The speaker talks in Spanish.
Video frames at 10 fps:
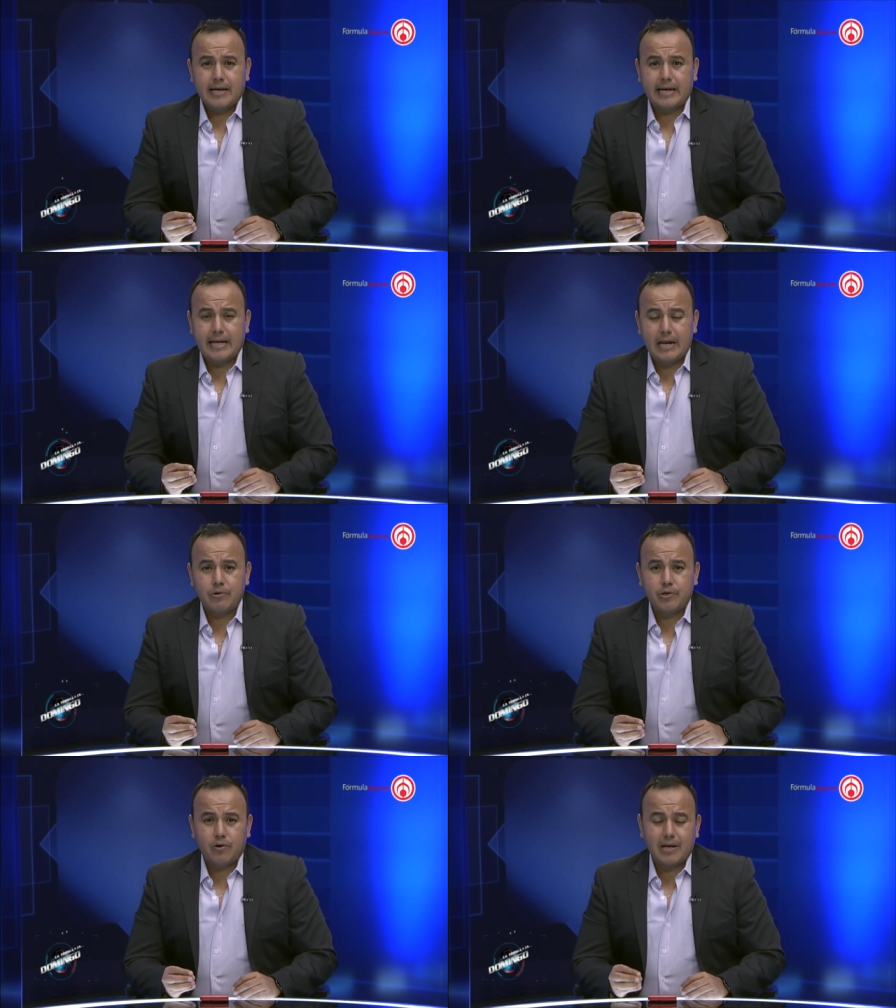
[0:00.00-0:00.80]
creo
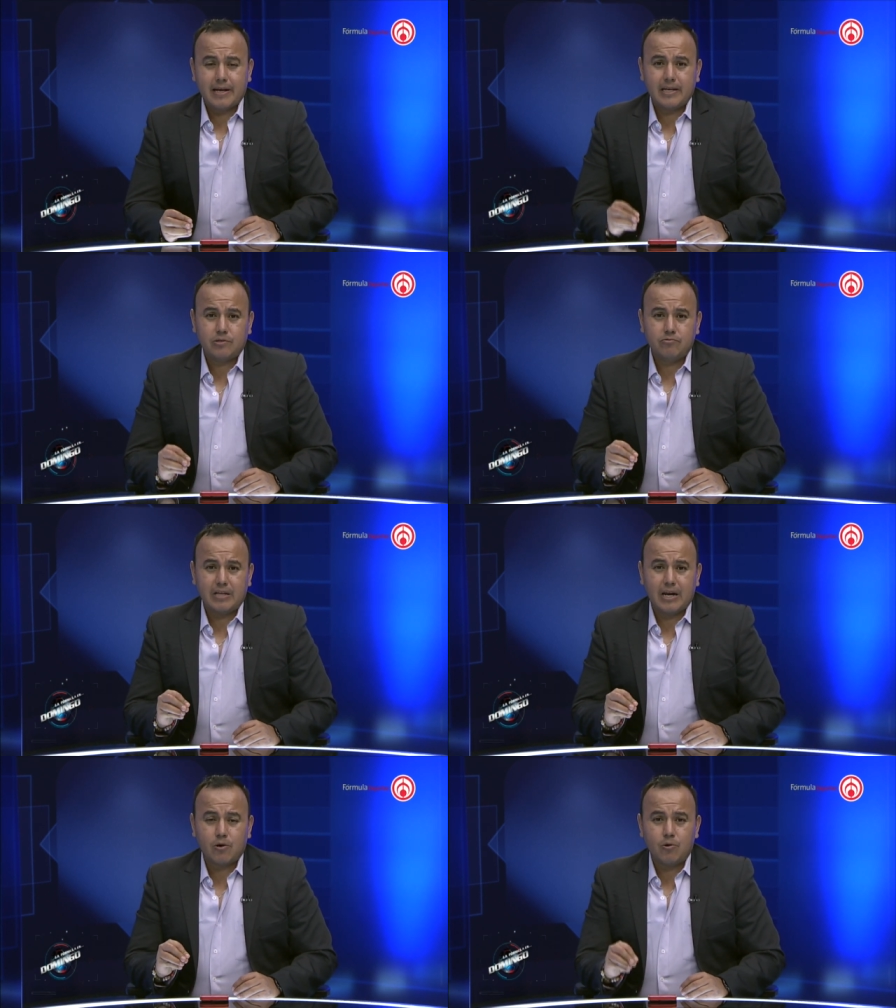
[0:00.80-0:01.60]
yo que aquí es un
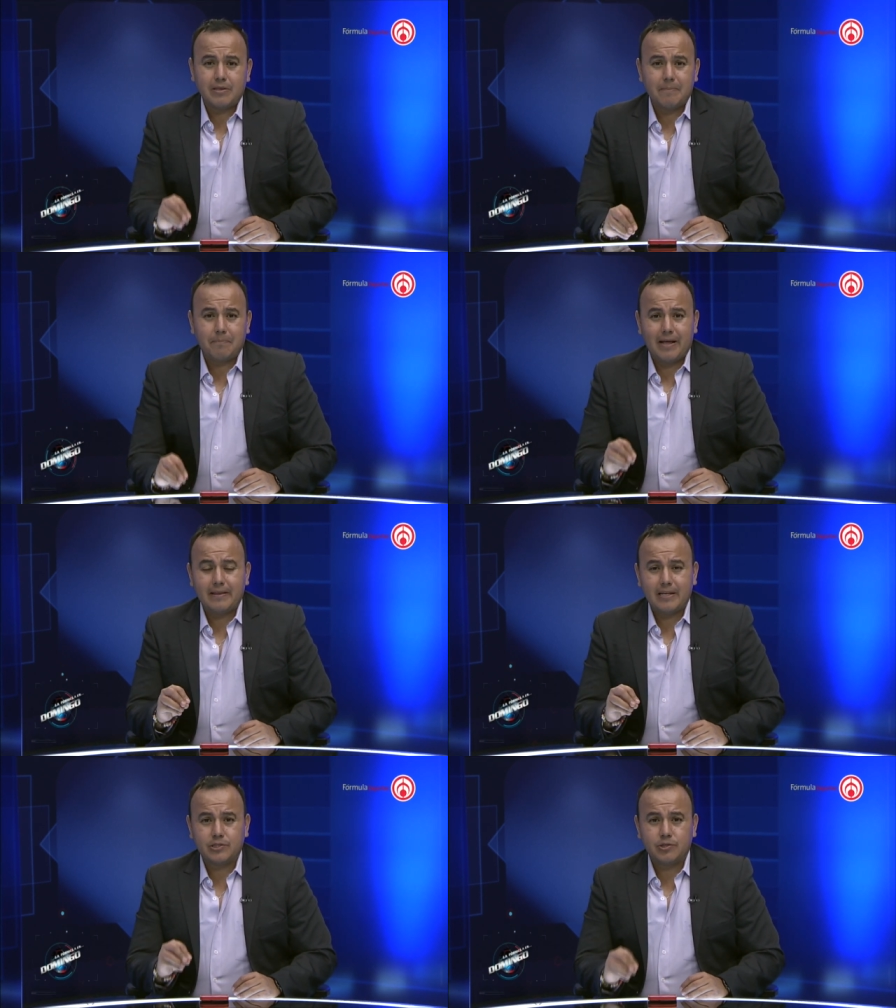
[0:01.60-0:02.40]
error de
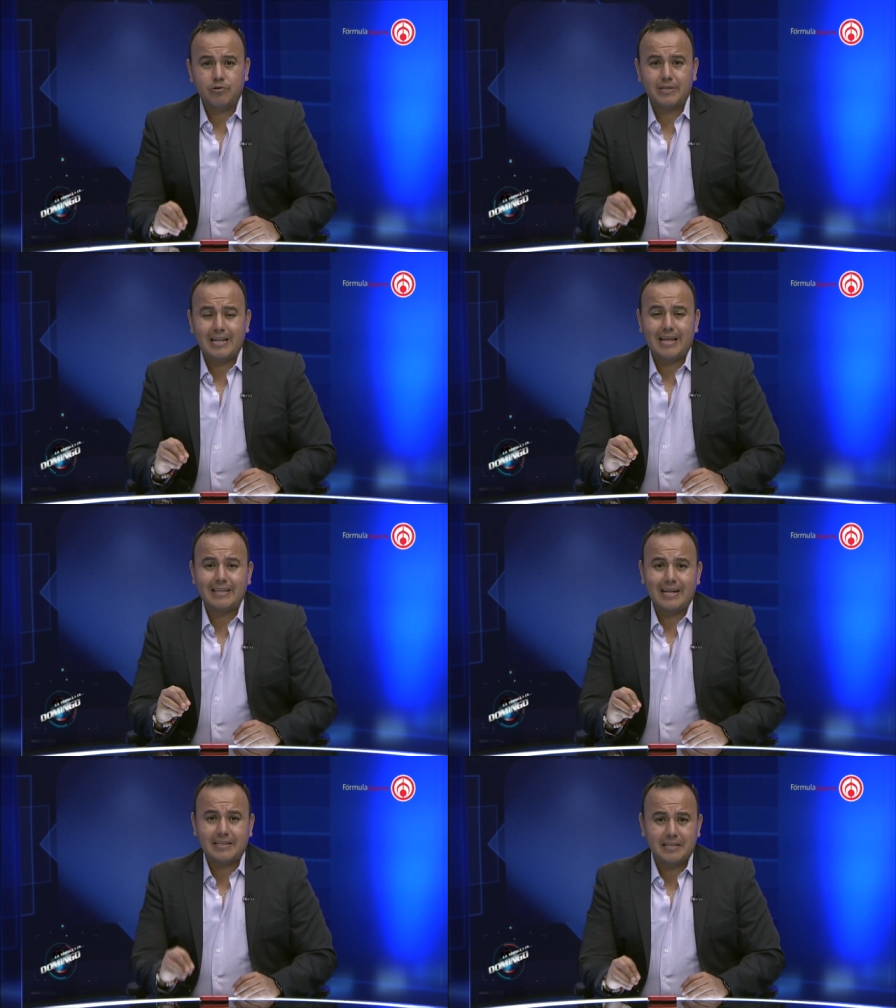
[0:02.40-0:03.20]
planeación de la
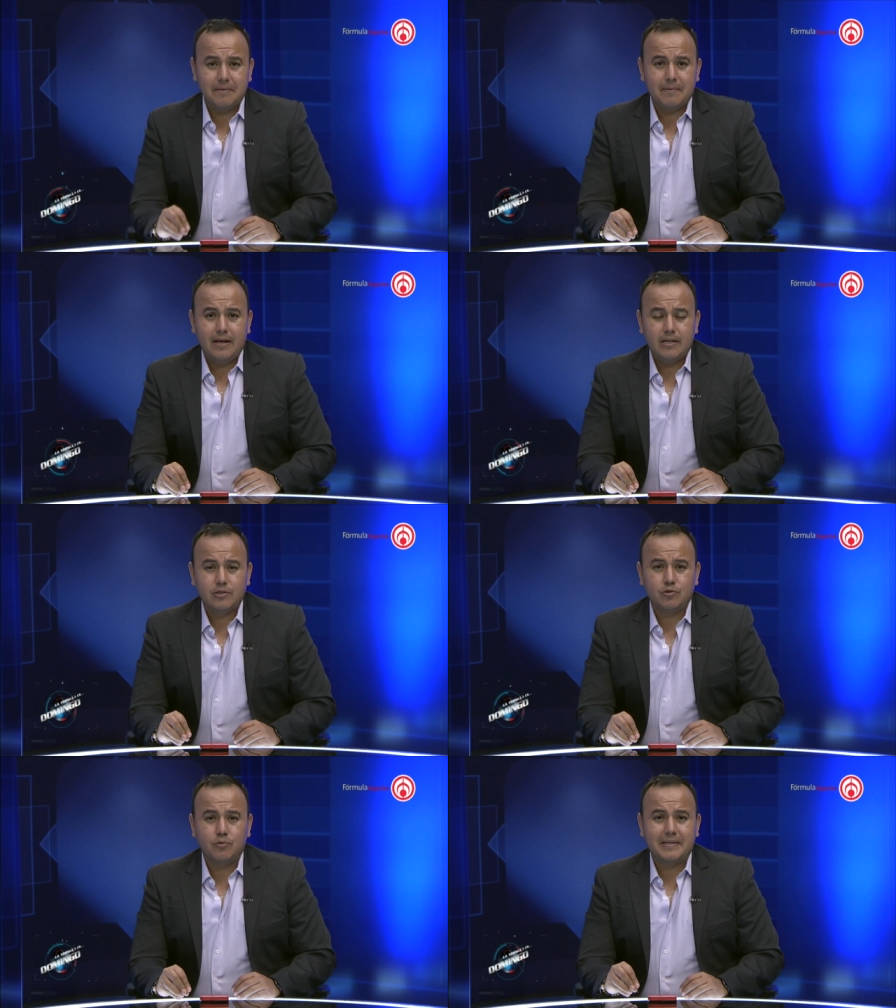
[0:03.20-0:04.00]
directiva,
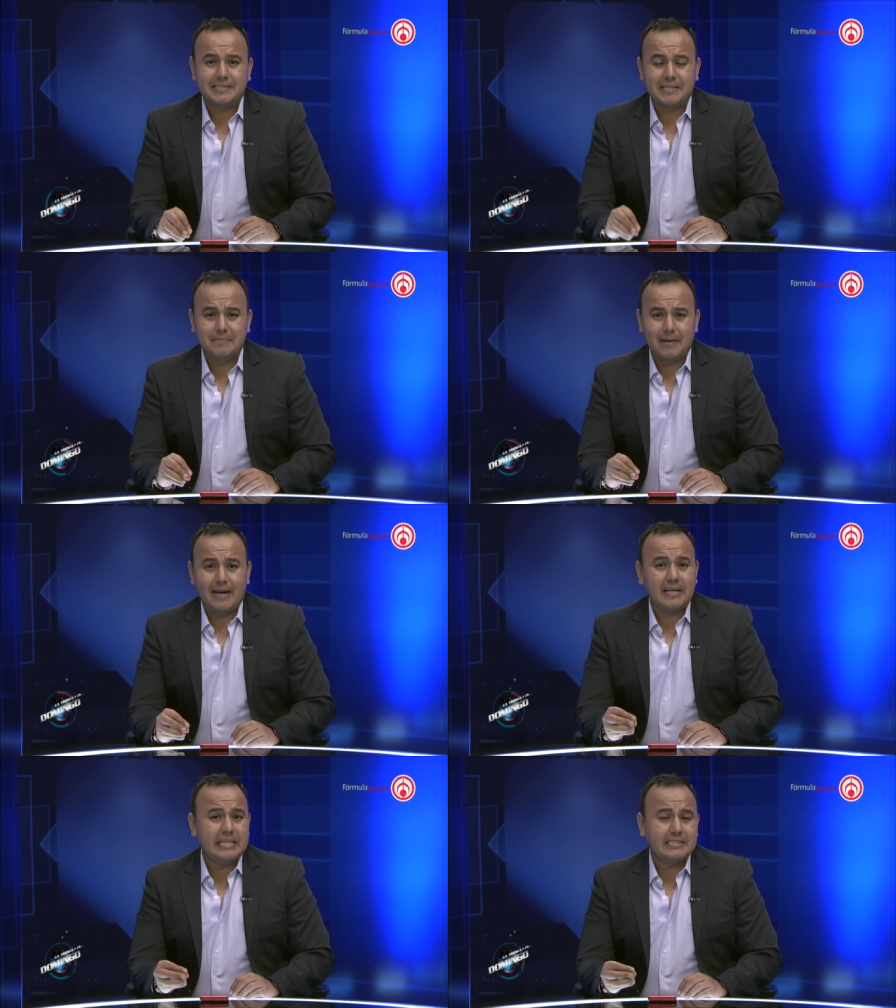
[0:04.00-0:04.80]

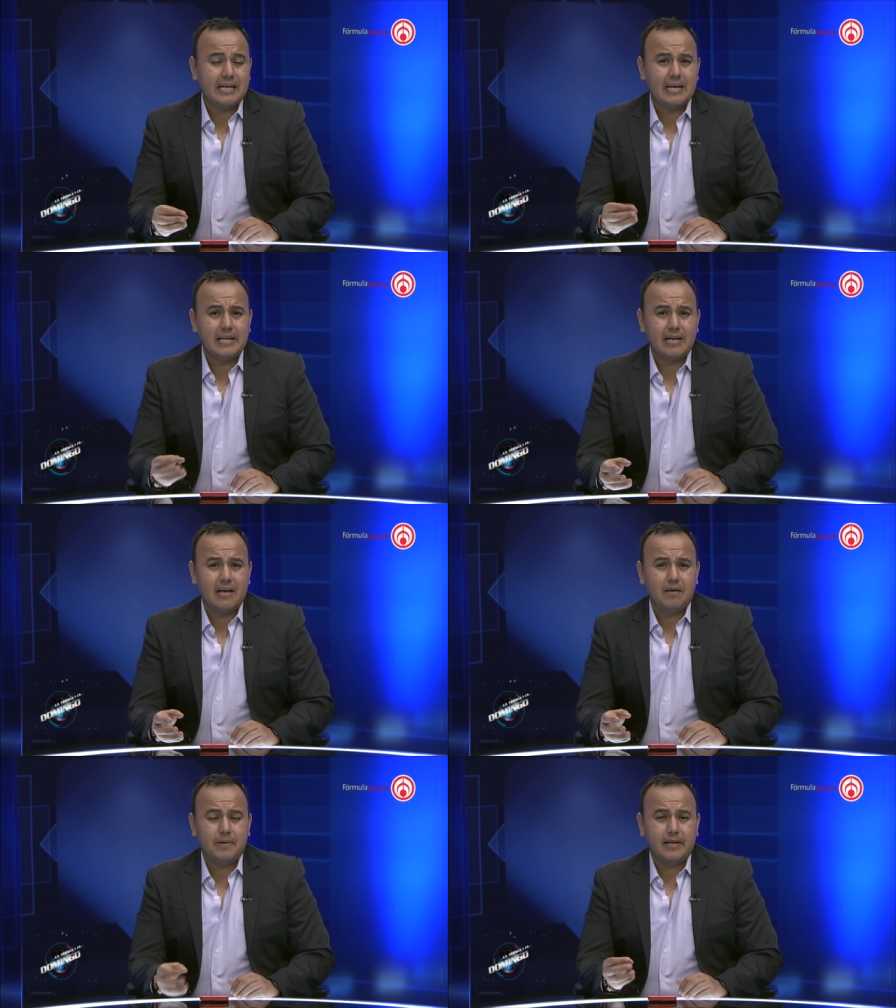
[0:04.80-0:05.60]
subestimar quizá la Liga
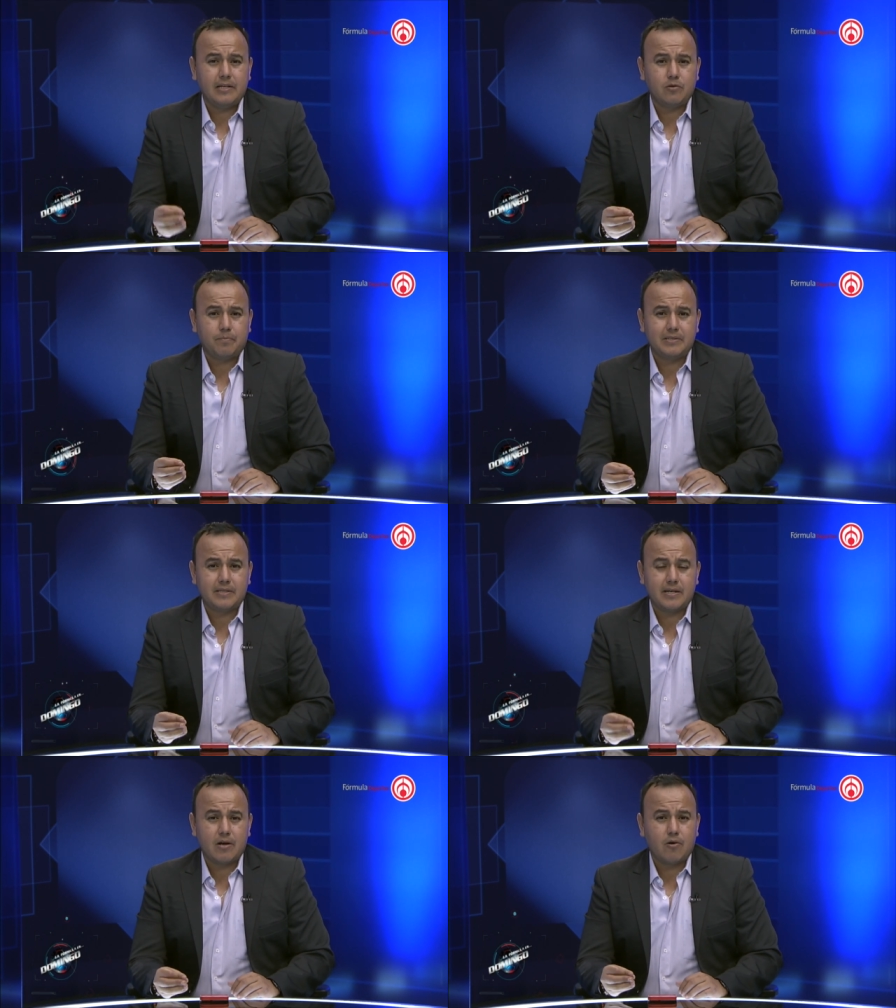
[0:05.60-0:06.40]
MX o
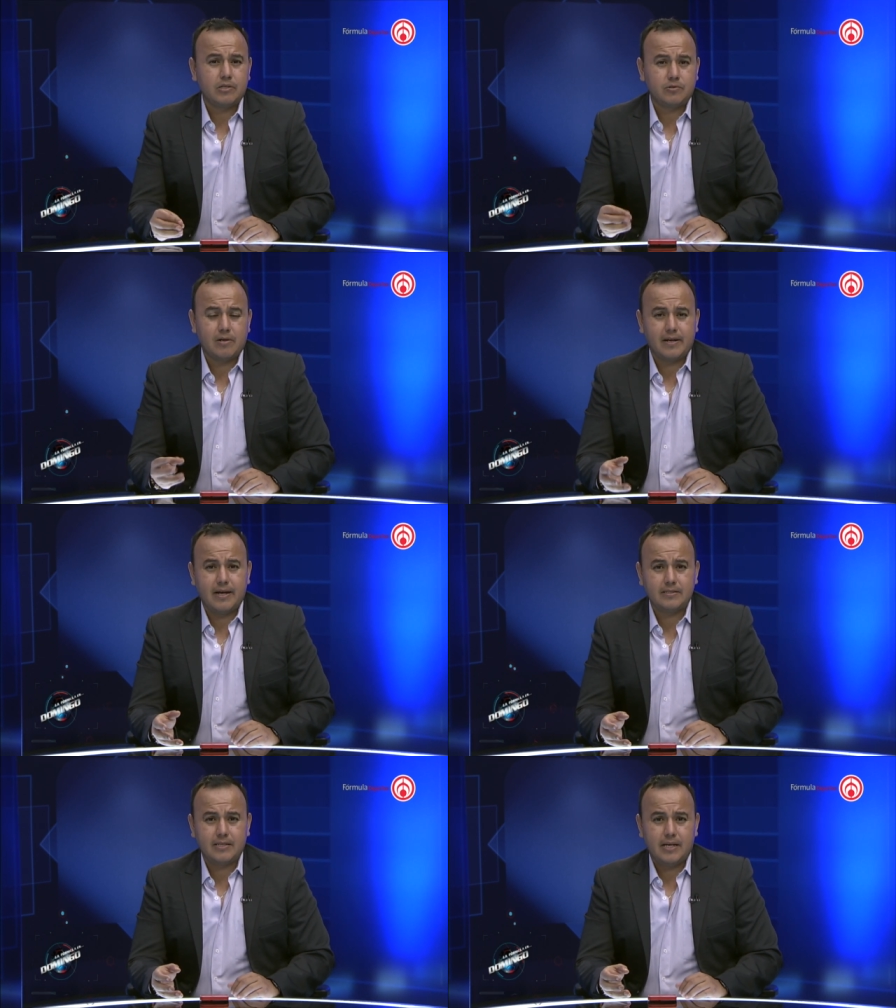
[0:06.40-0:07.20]
pensar que con esto
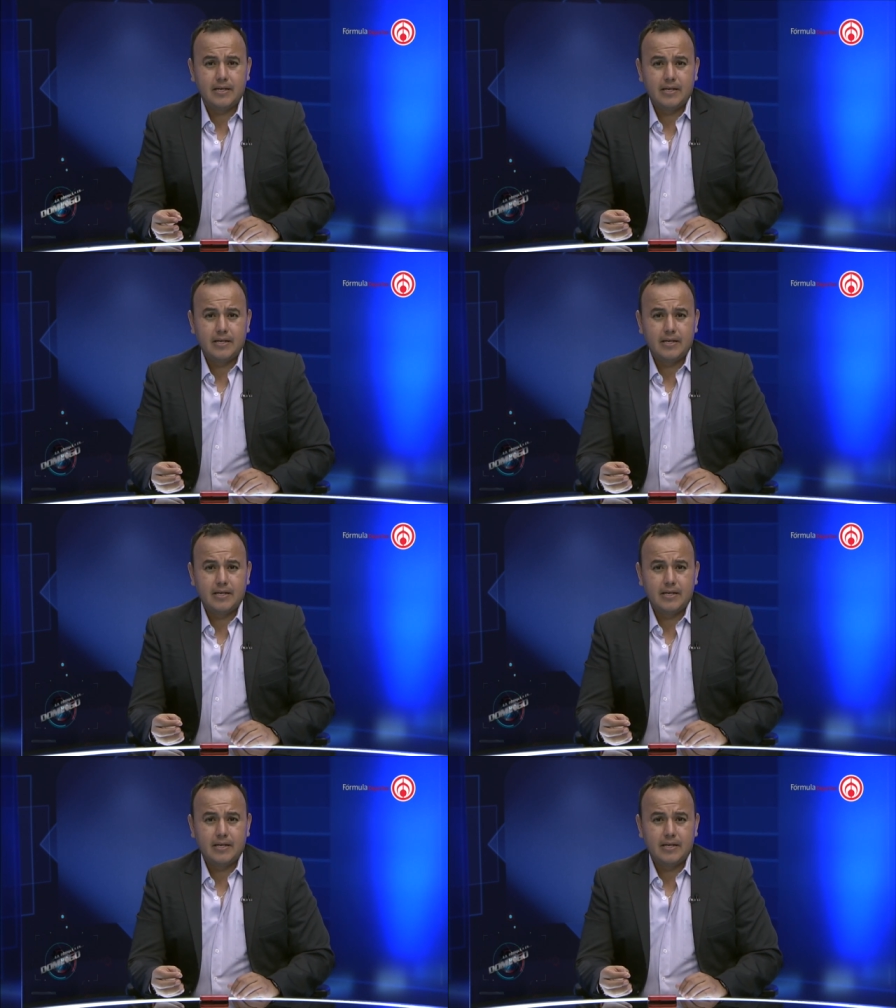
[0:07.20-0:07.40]
alcanza.